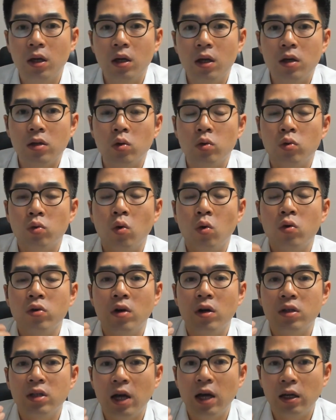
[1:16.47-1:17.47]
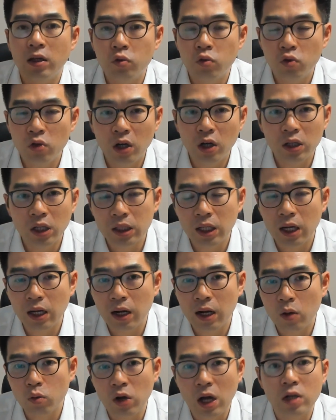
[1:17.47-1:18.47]
소통 역량이
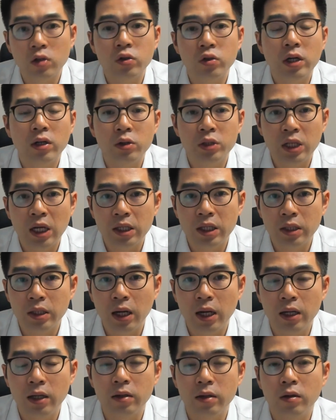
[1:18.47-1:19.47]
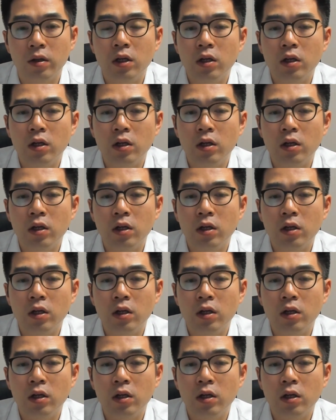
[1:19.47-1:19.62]
뛰어나다라고 강조할 것이 아니라